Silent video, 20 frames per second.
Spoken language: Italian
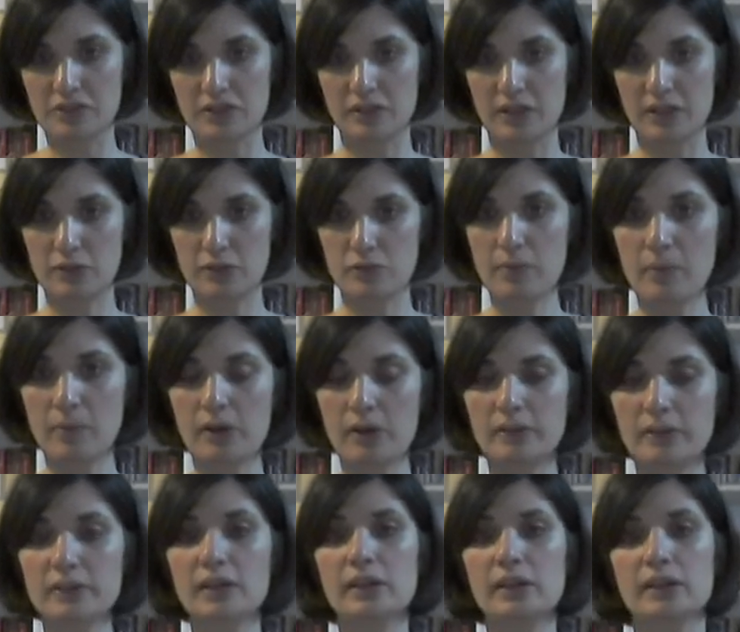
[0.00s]
della sua
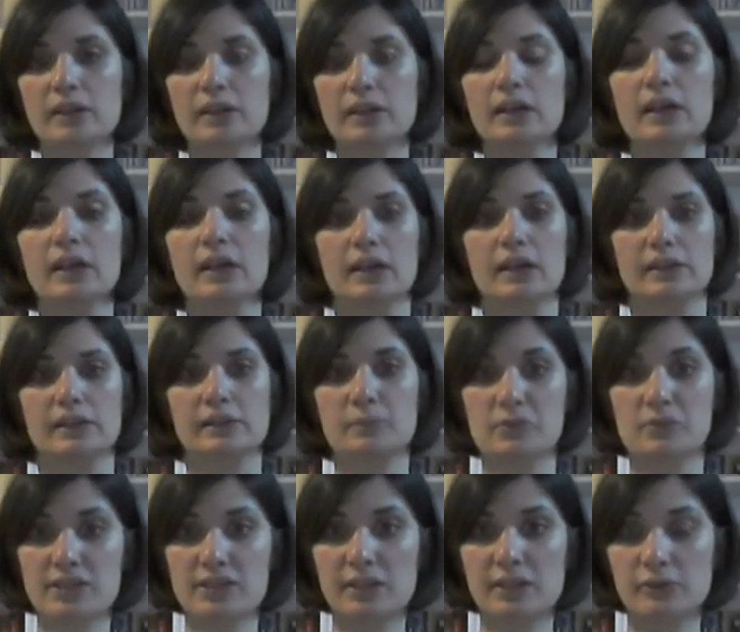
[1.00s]
morte e
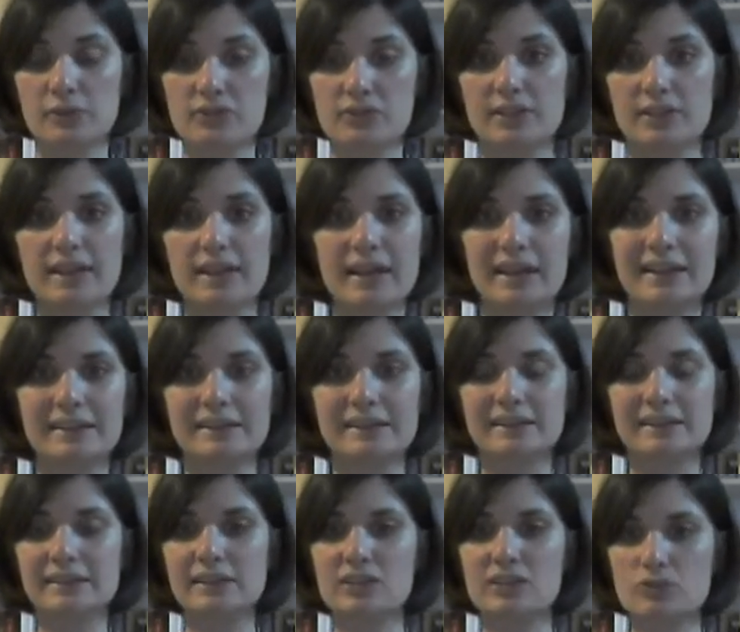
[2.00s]
dimostrandosi
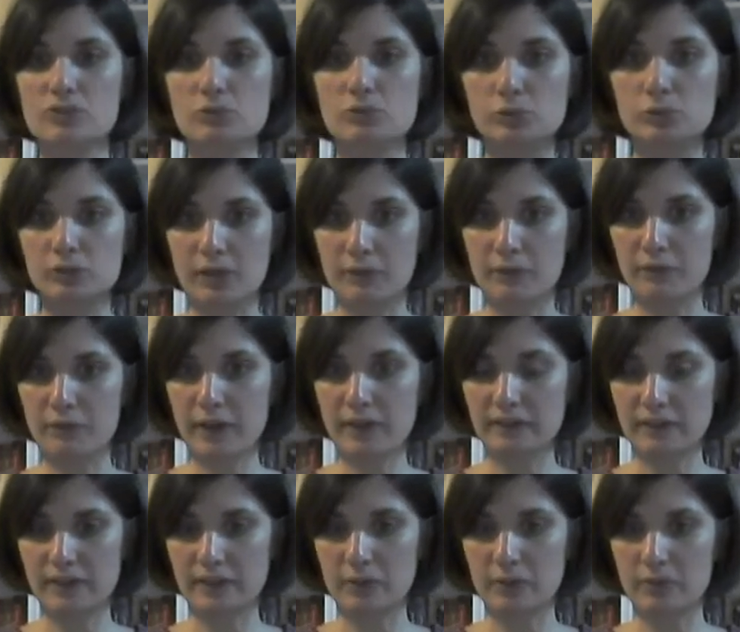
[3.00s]
lei distrutta e
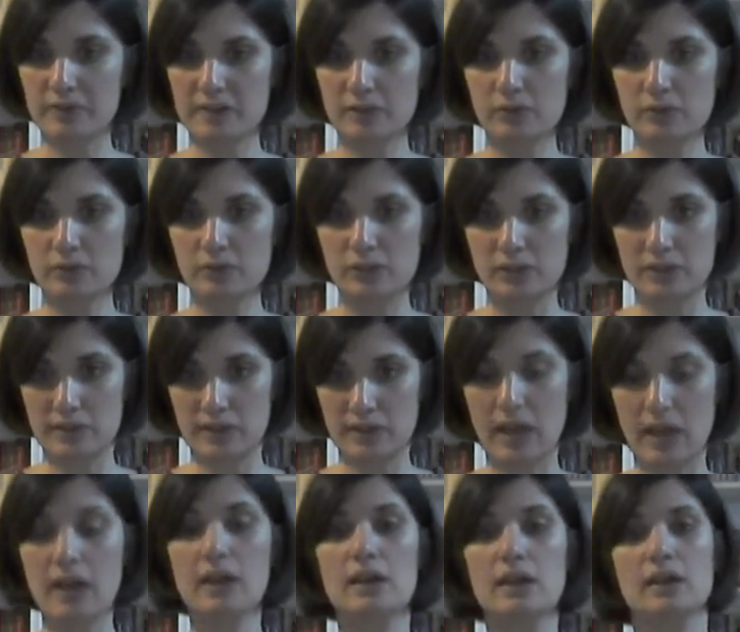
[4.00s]
affranta da questa
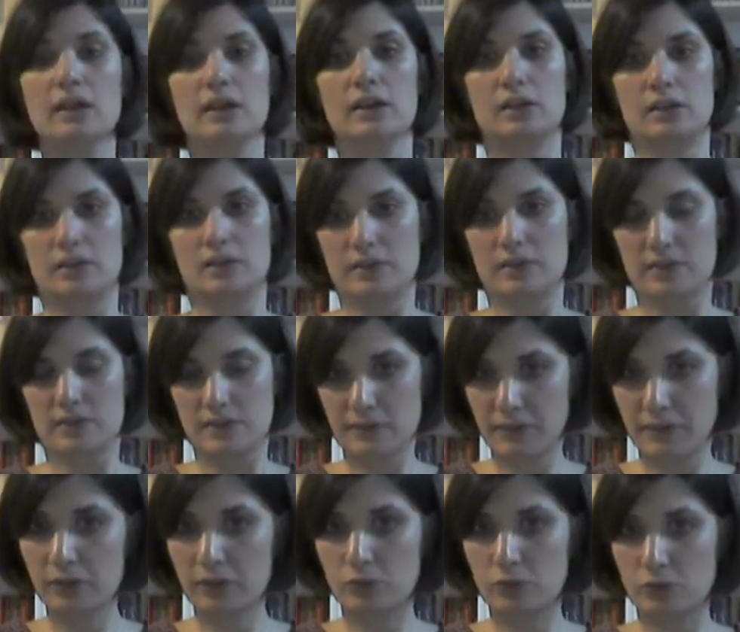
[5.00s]
notizia si
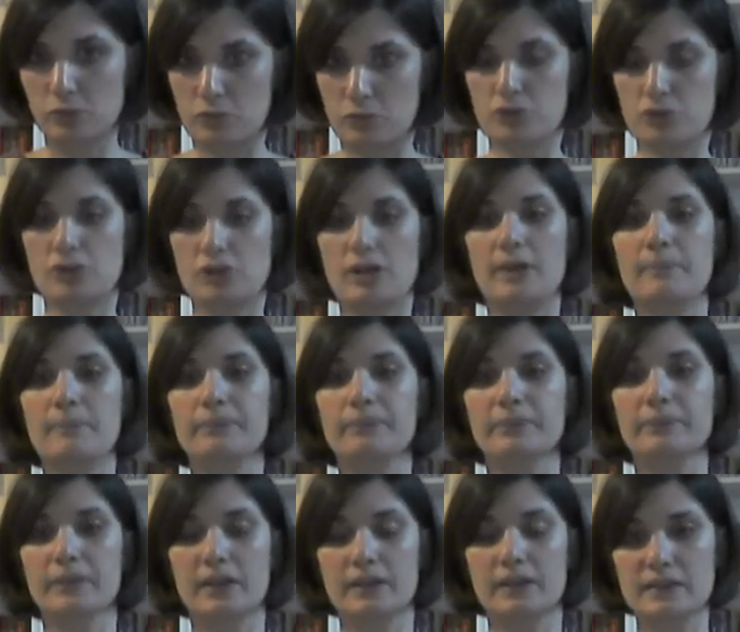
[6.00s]
fa riconoscere.
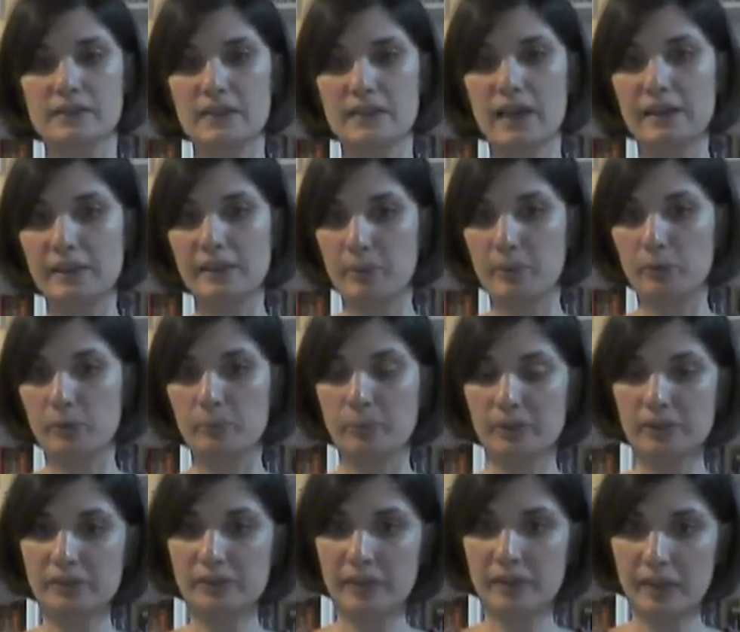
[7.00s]
Sta lì per un
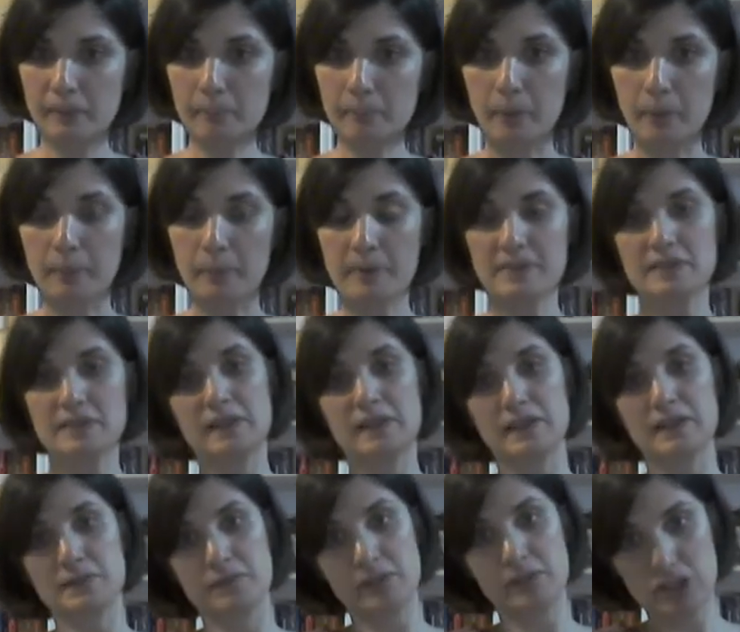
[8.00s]
po' di tempo, poi si
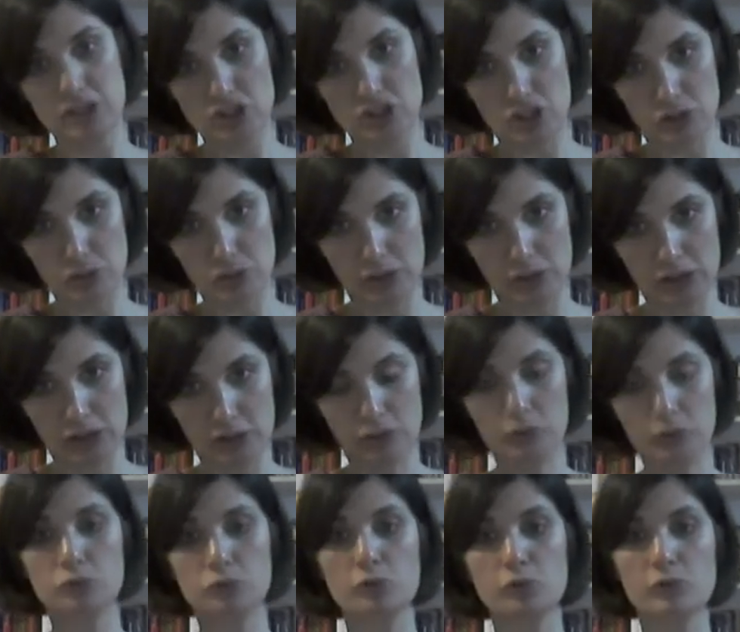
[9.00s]
trasferisce a
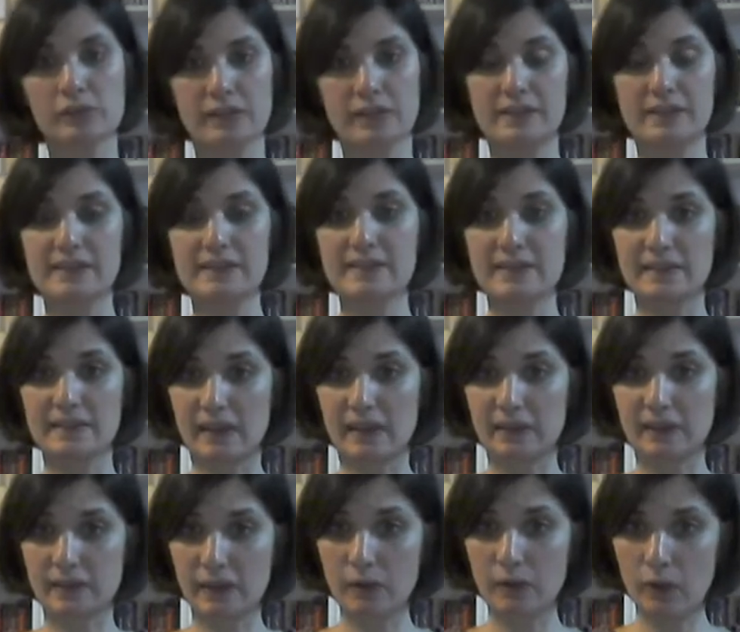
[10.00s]
Torino, torna nel
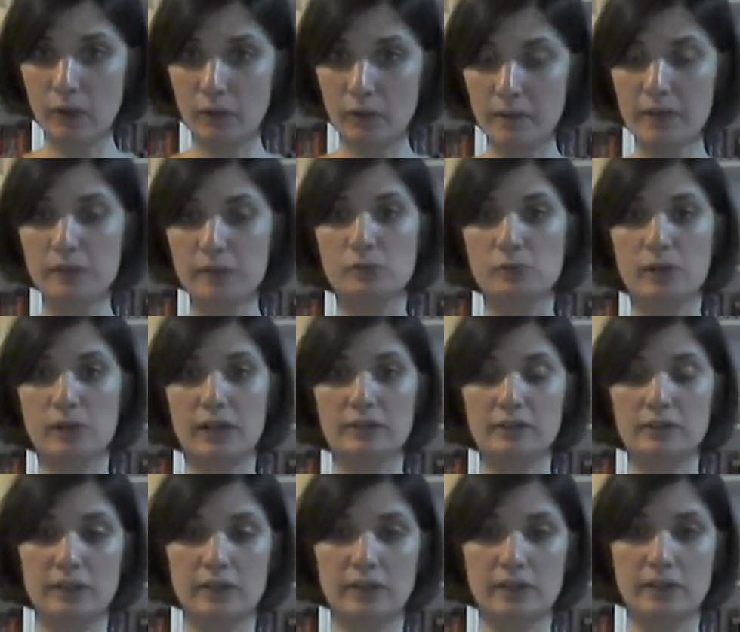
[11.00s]
79
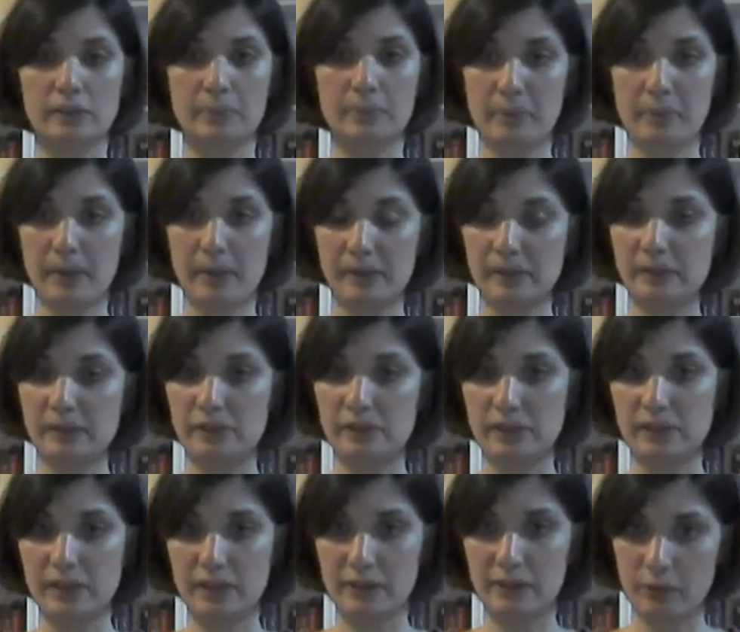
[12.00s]
durante i
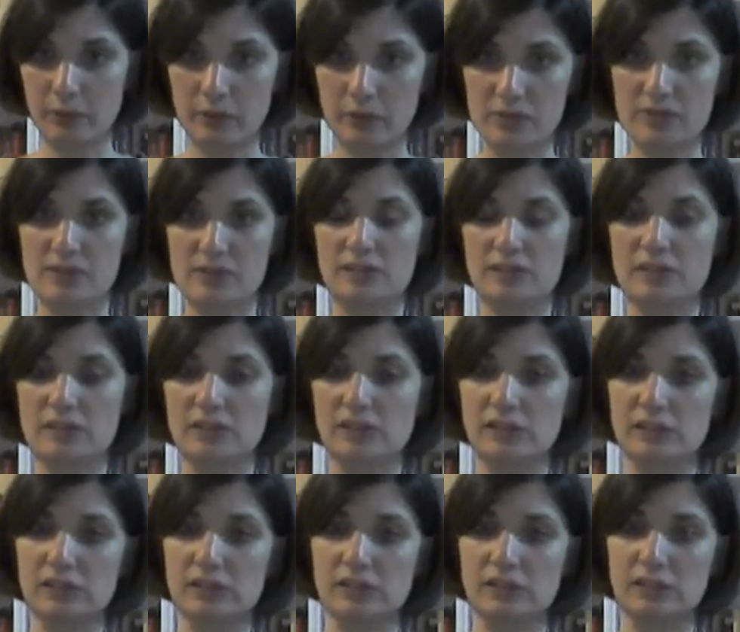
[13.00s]
preparativi delle nozze
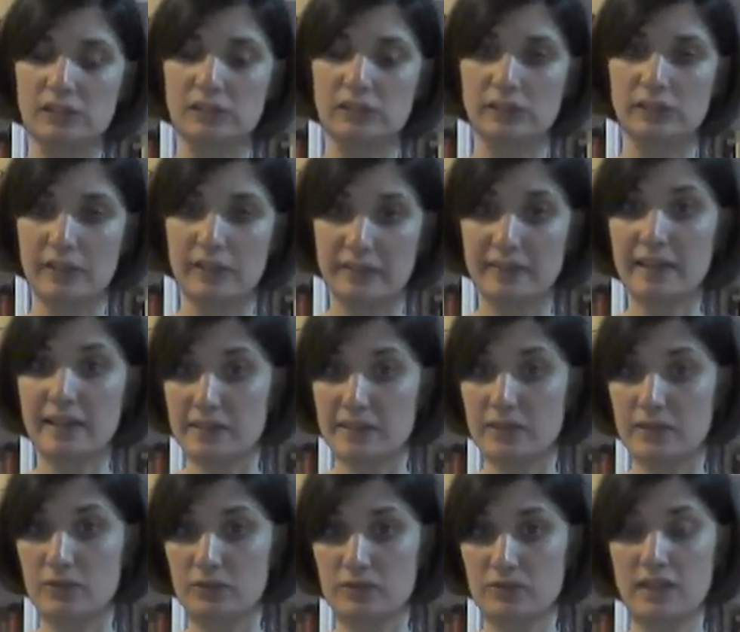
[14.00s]
di, delle
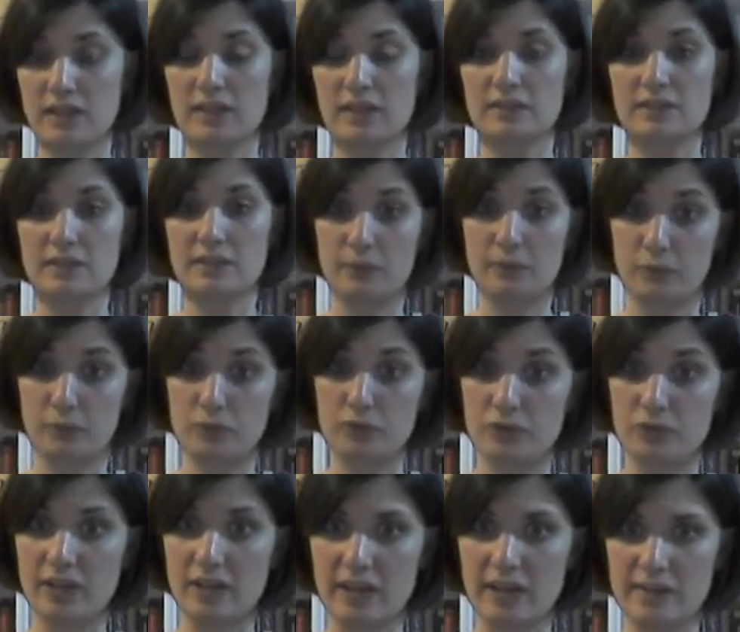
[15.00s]
terze nozze anzi di
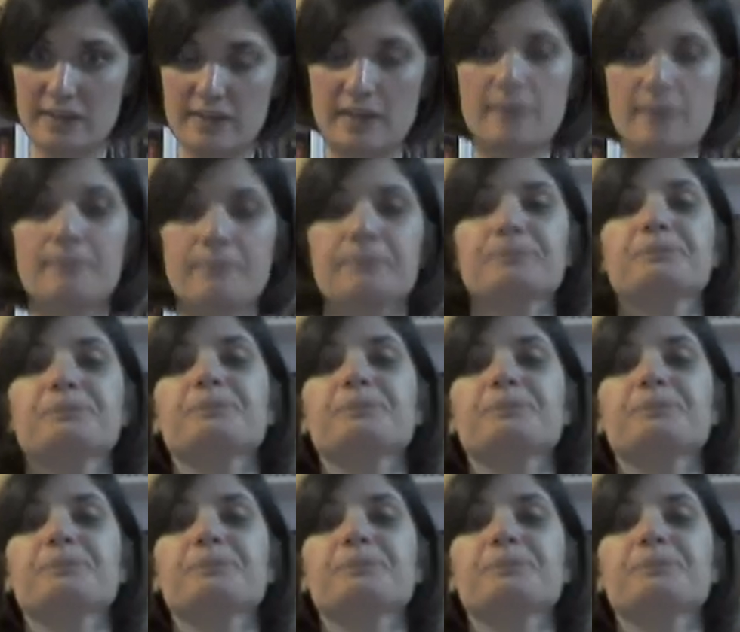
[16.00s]
Alfonso d'Este,